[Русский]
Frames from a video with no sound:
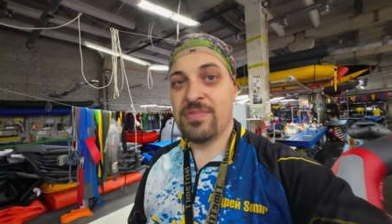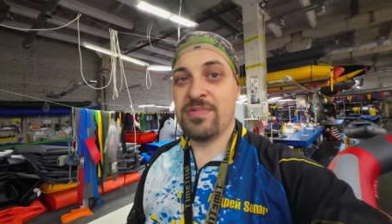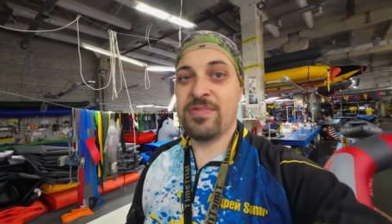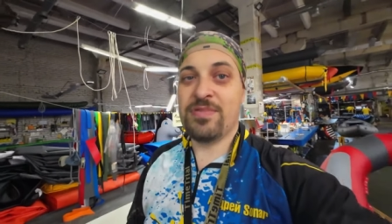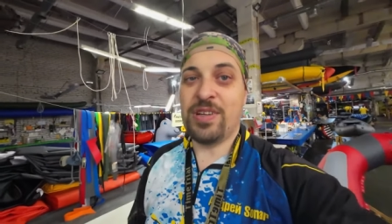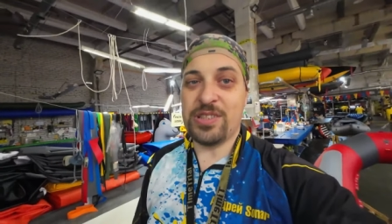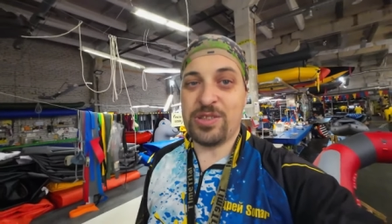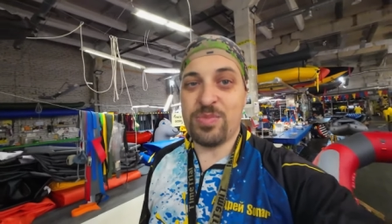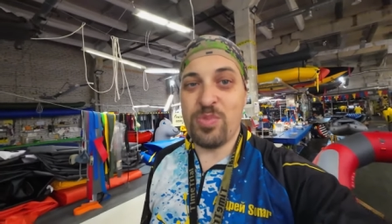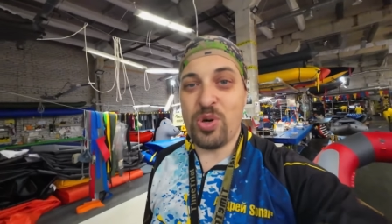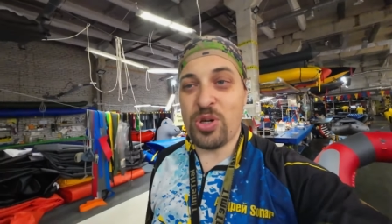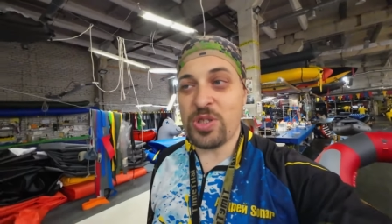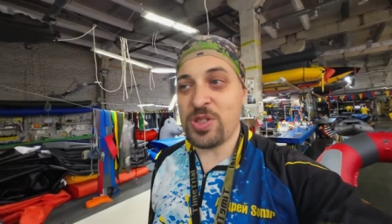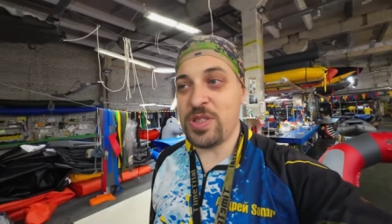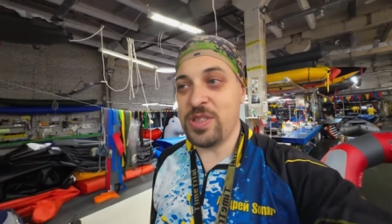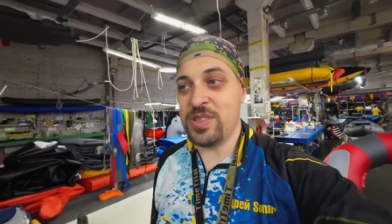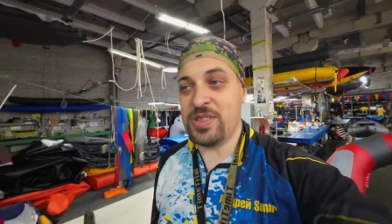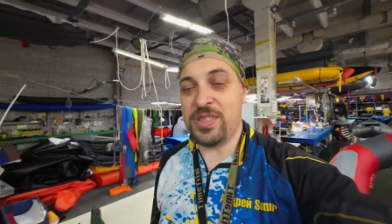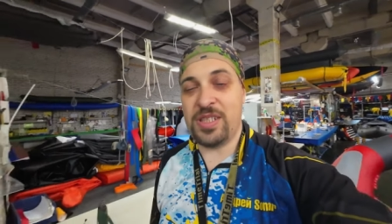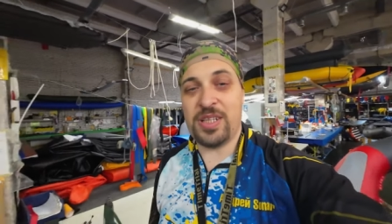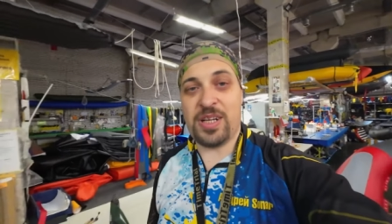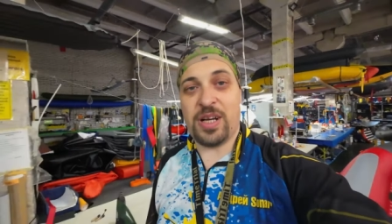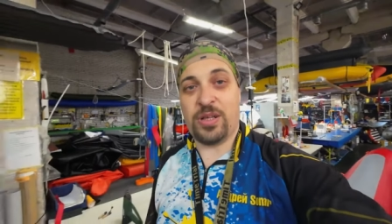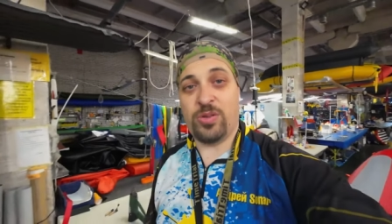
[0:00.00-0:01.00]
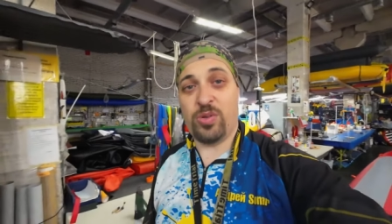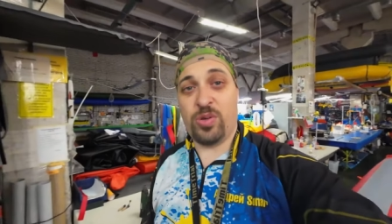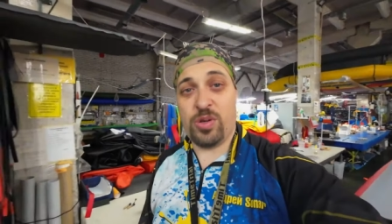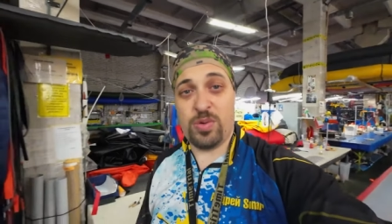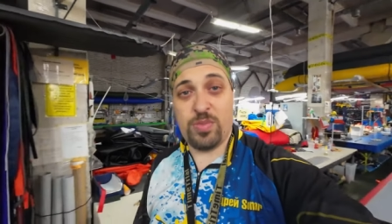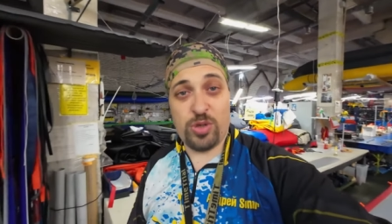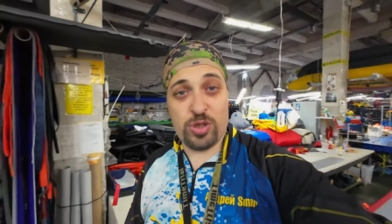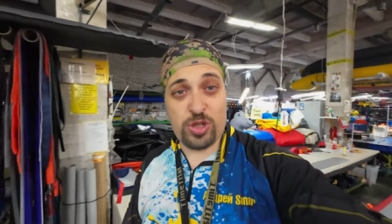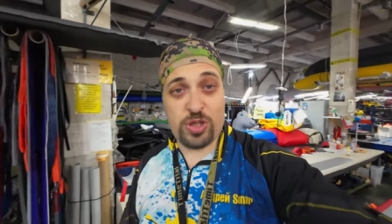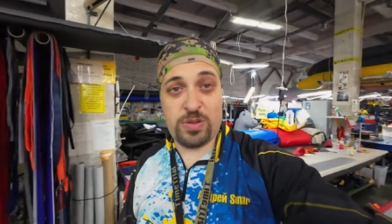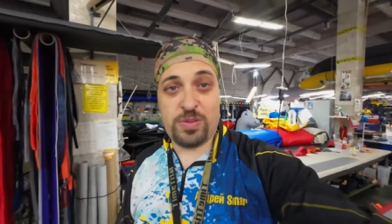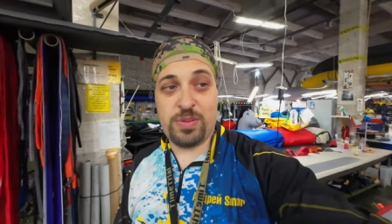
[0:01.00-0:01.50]
возможностей, которые
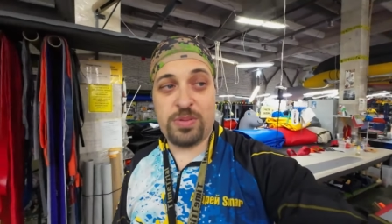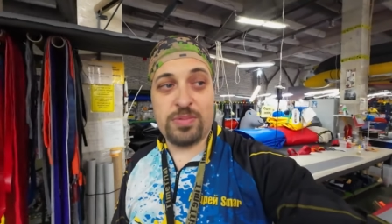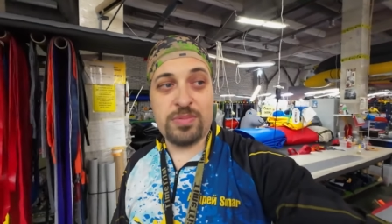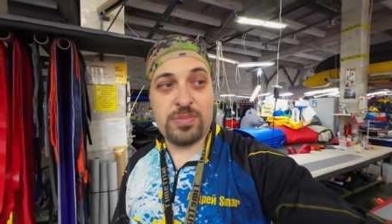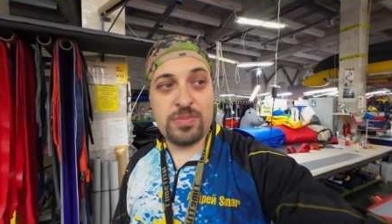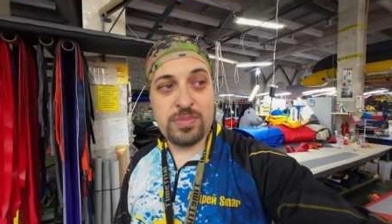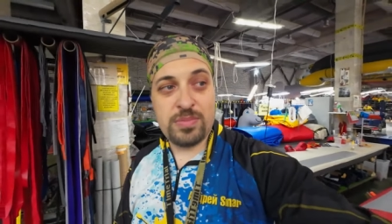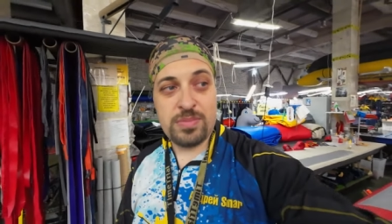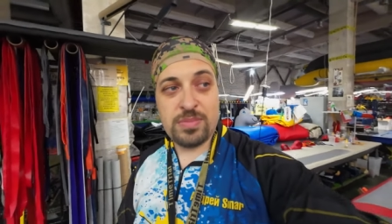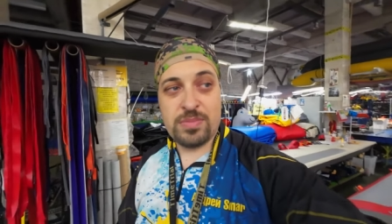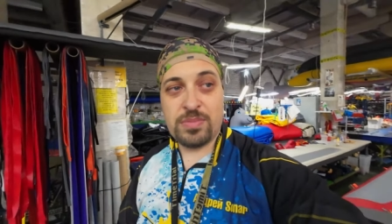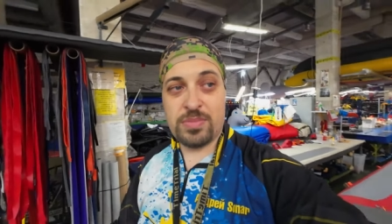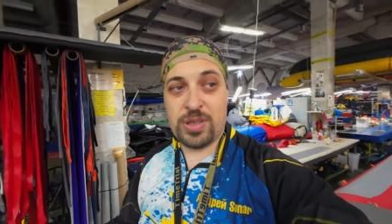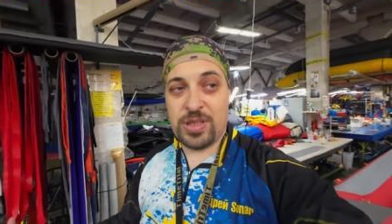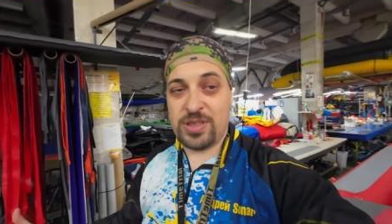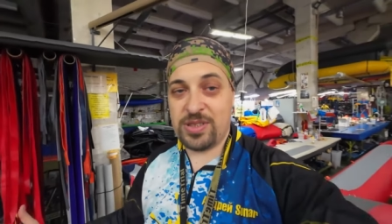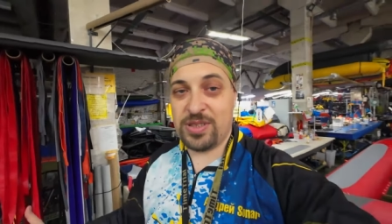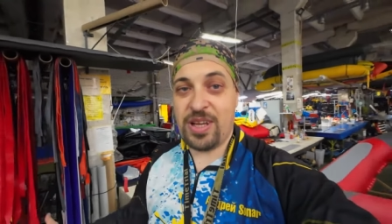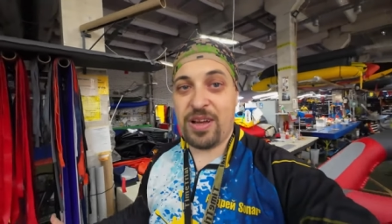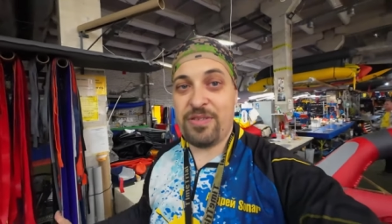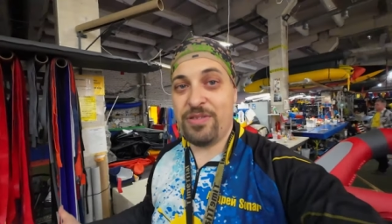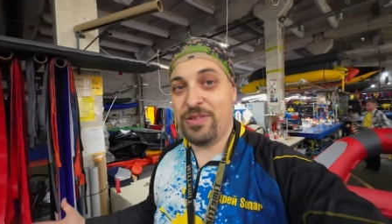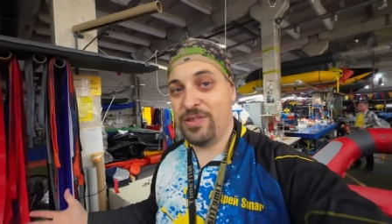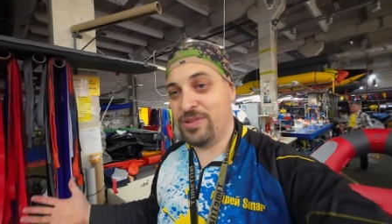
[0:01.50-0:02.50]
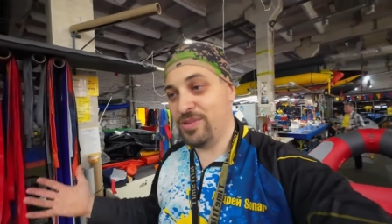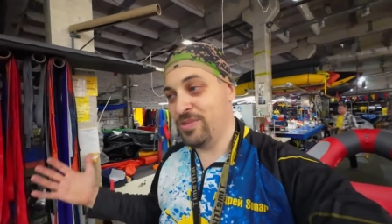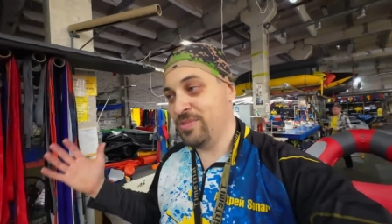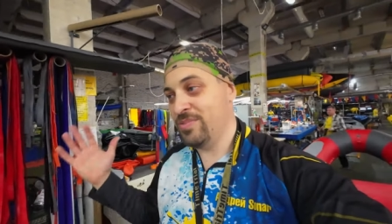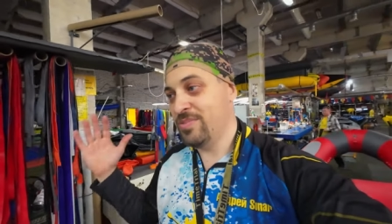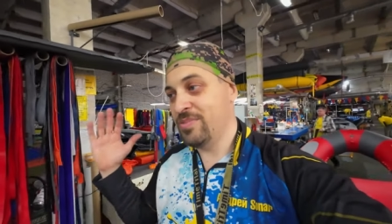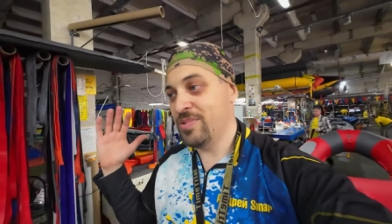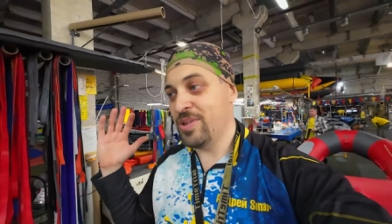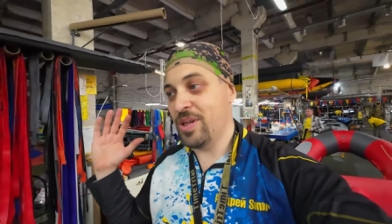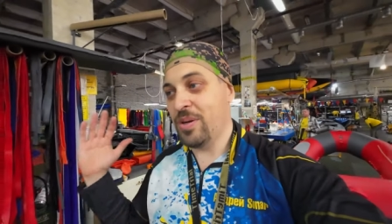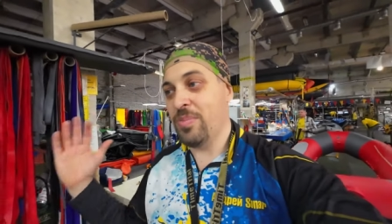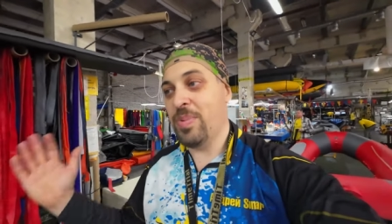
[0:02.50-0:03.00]
может представить
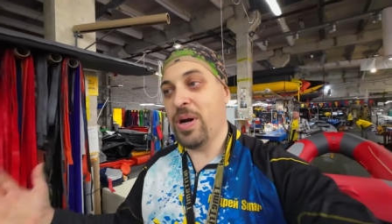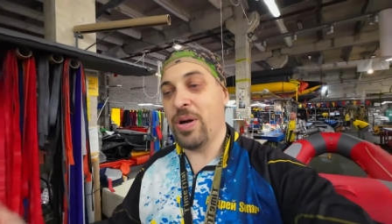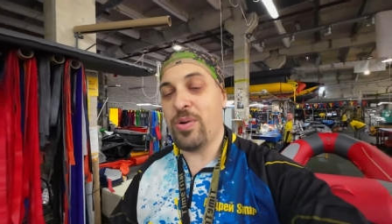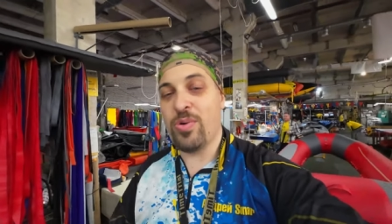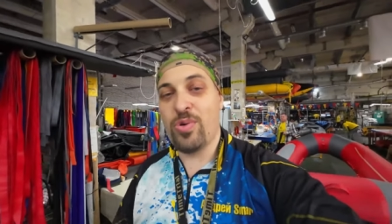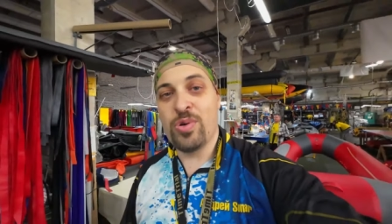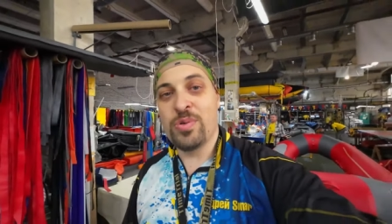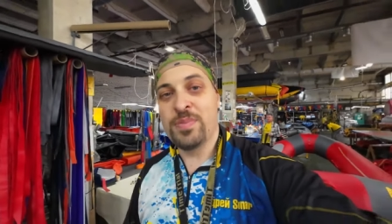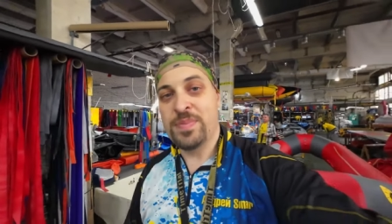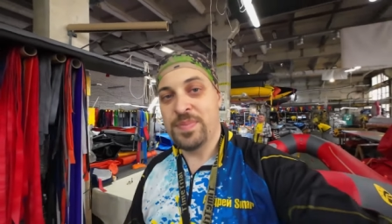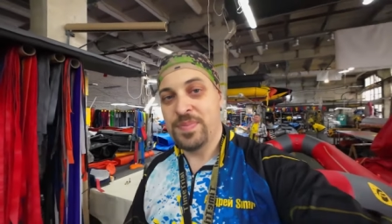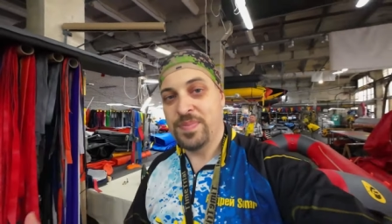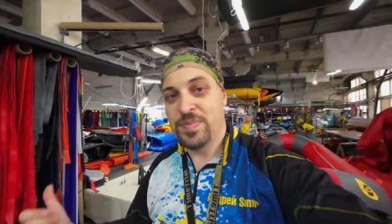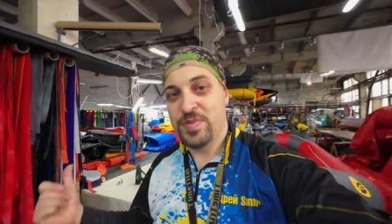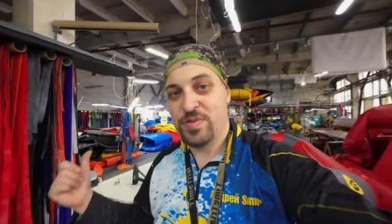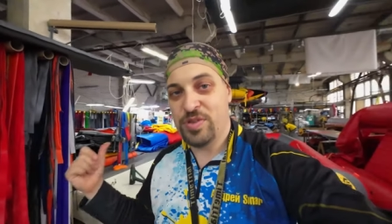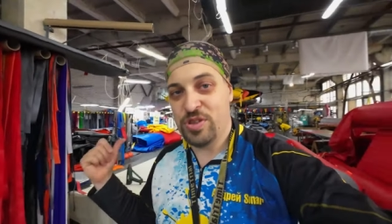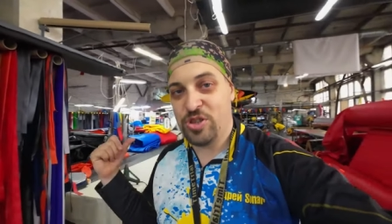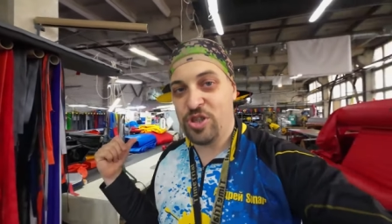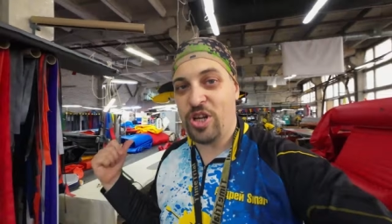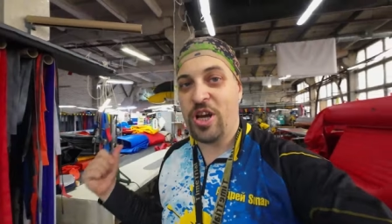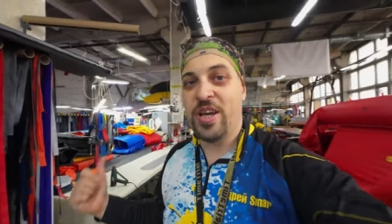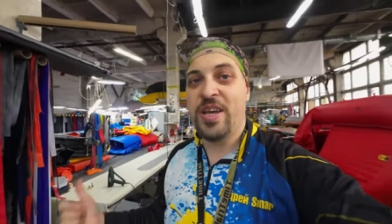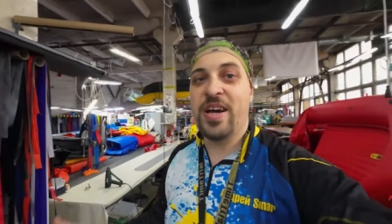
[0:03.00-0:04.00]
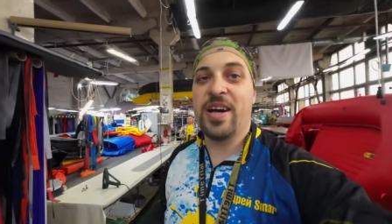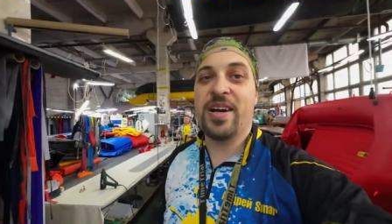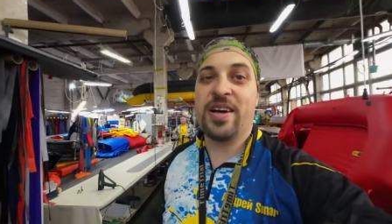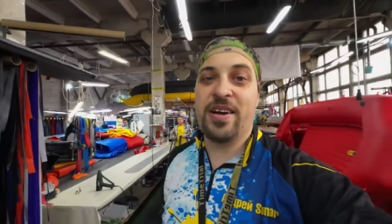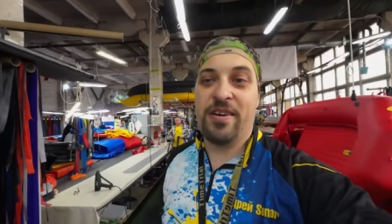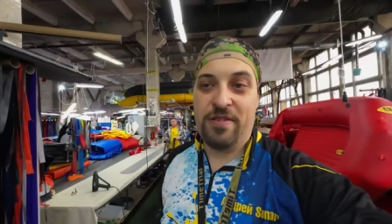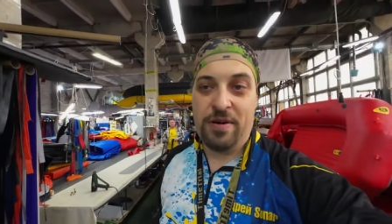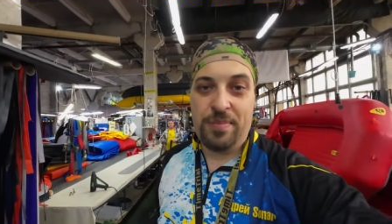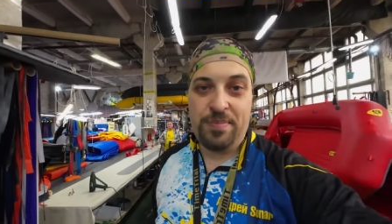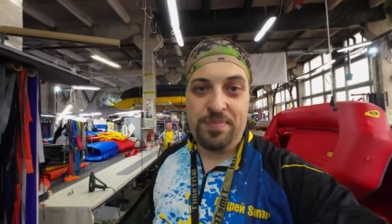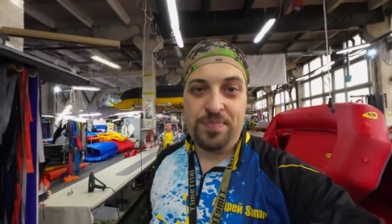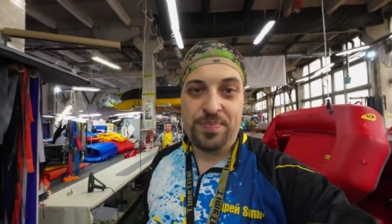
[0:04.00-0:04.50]
рыбаку фишка
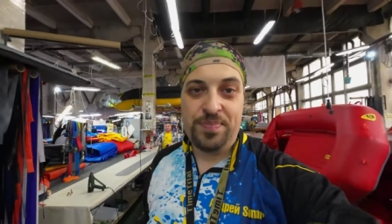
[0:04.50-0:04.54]
Якова.